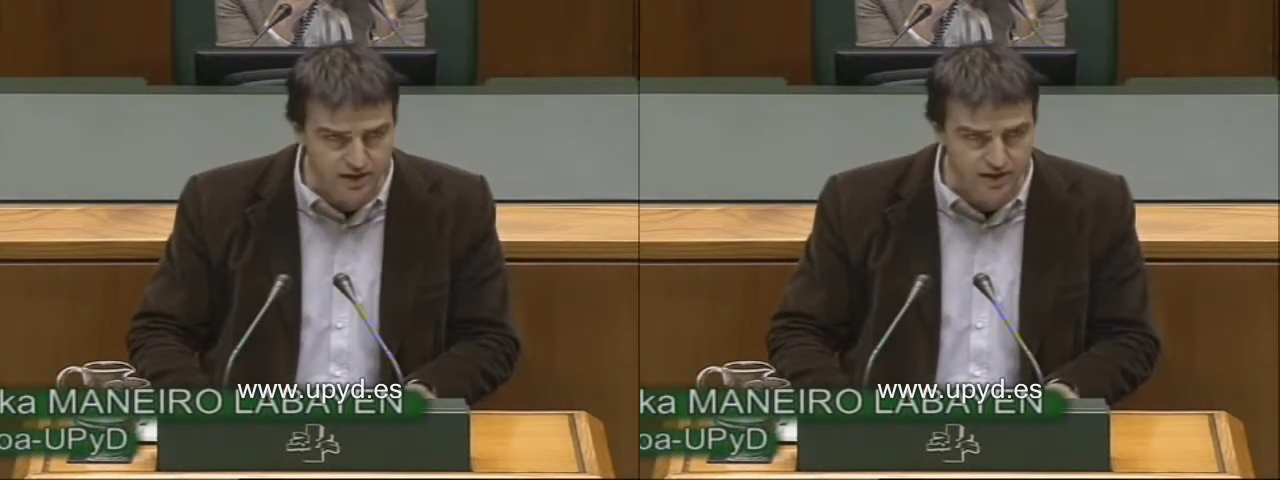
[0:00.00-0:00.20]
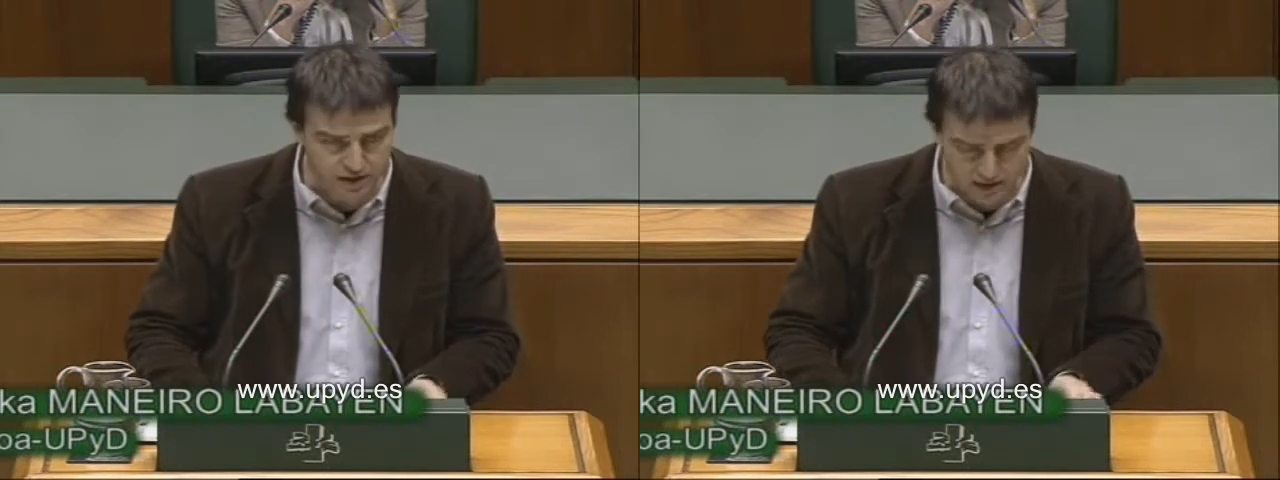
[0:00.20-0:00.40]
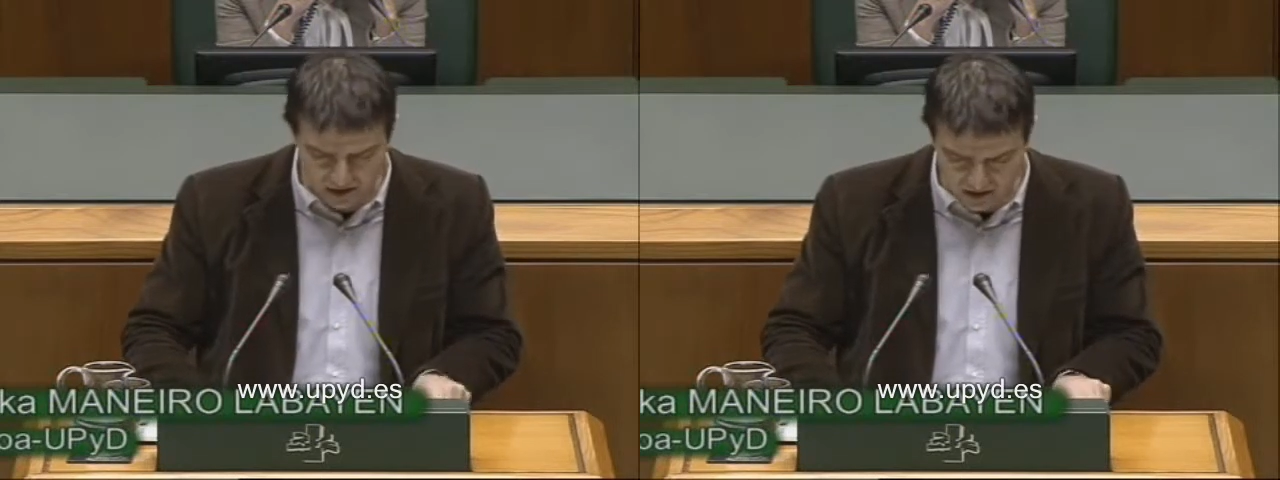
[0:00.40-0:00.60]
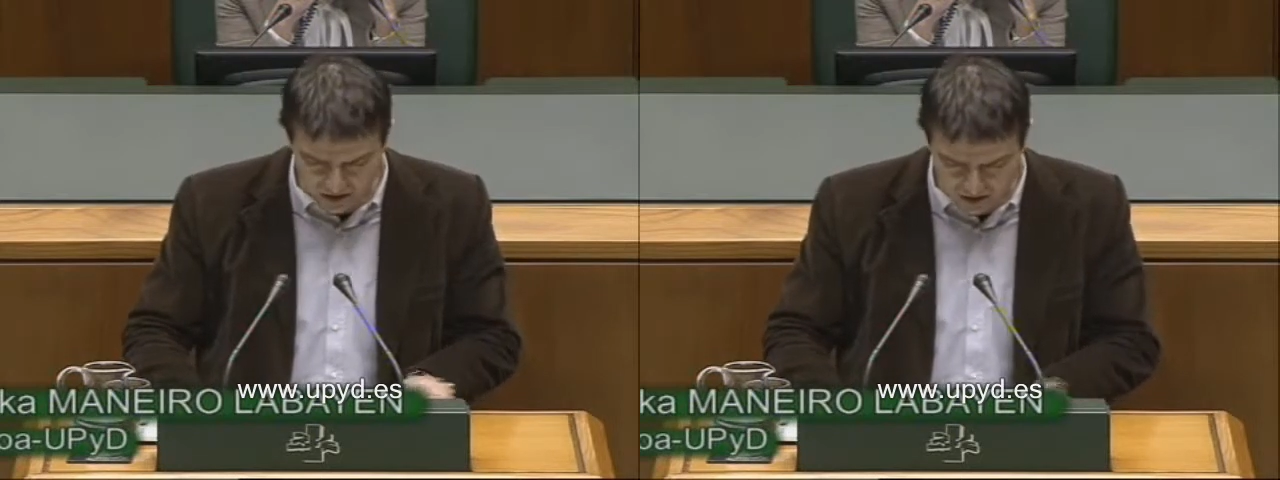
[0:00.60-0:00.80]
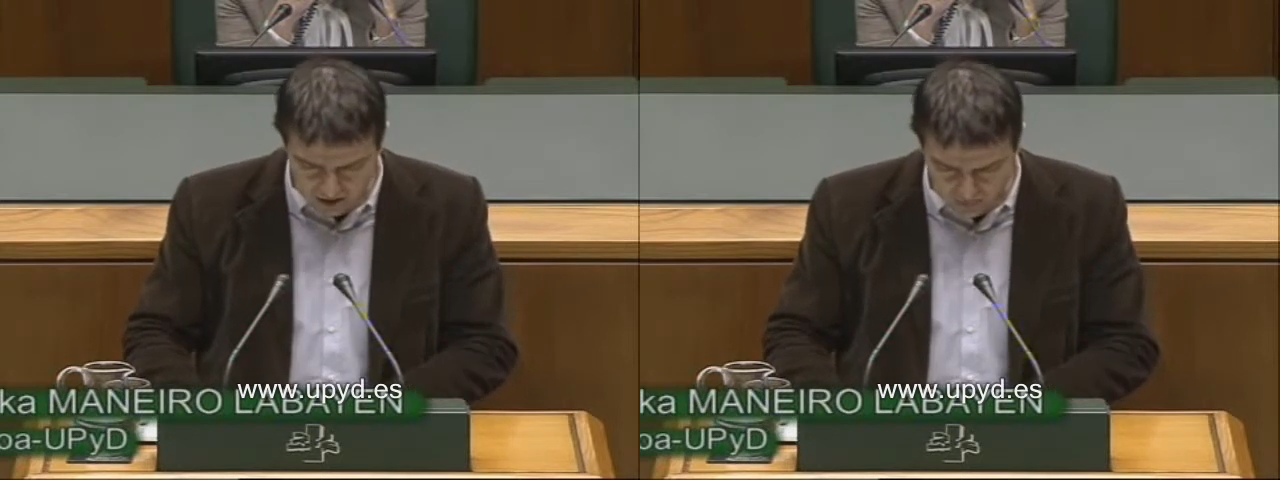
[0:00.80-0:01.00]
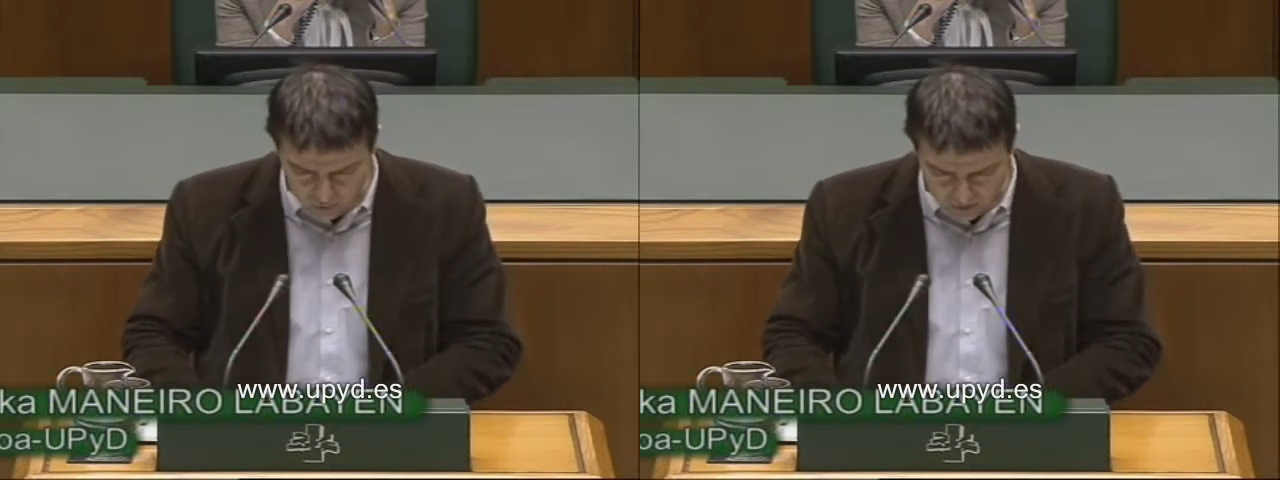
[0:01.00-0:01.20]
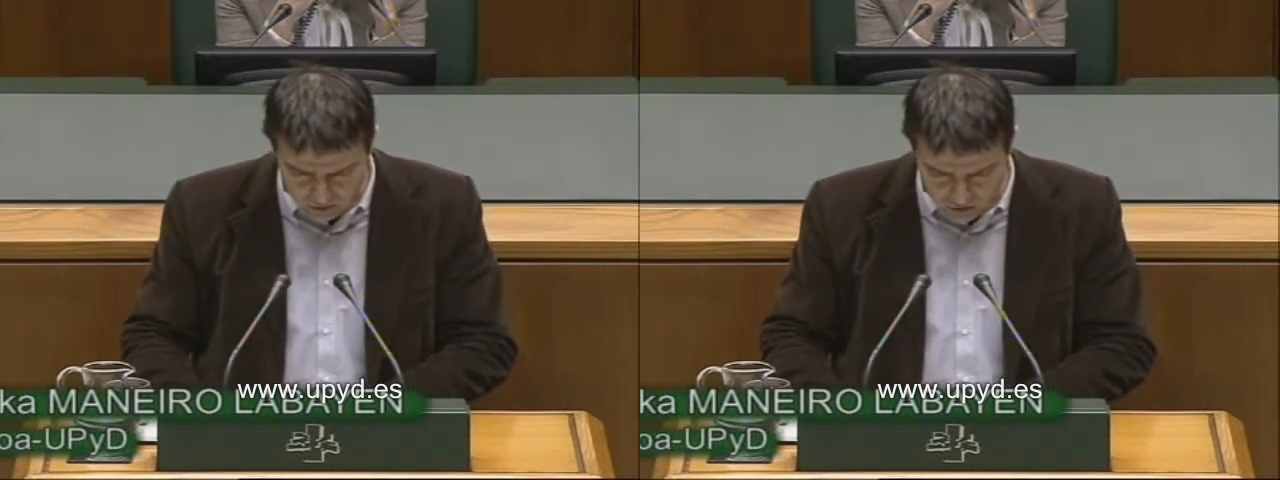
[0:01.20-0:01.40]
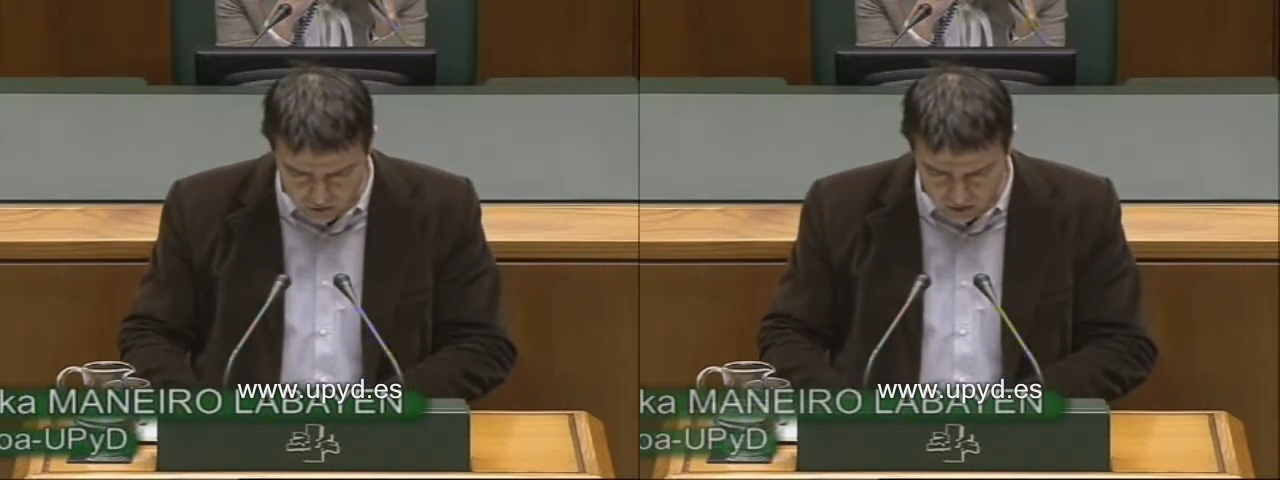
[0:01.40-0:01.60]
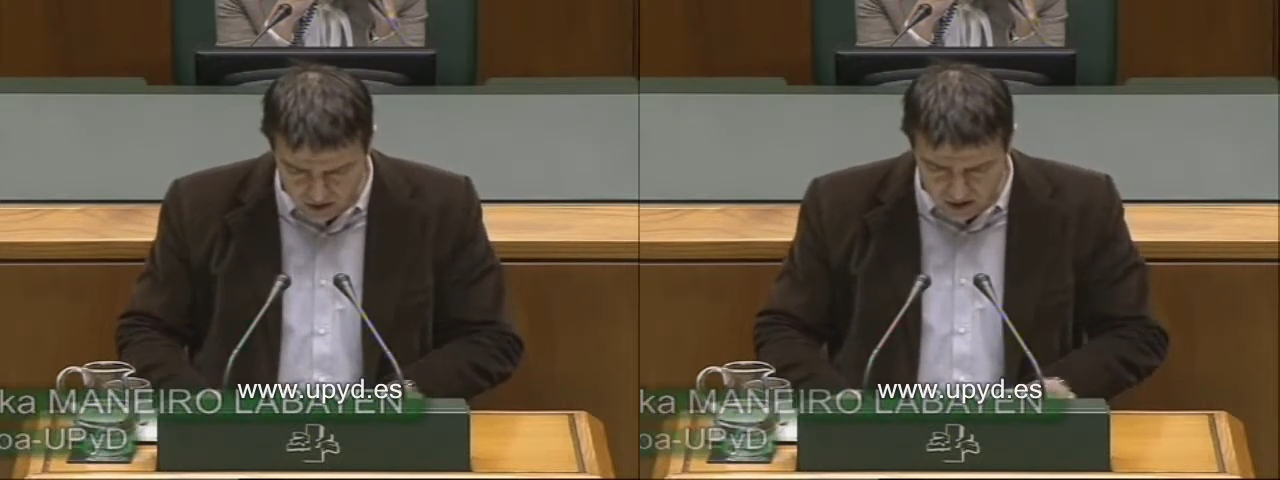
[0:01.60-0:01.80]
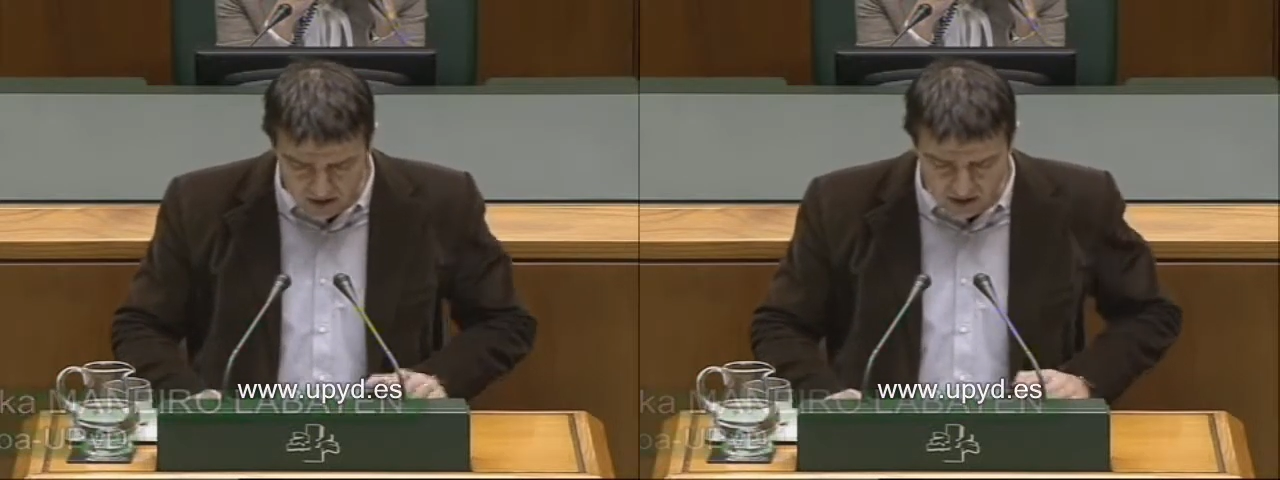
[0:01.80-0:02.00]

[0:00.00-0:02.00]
la ley de puertos. La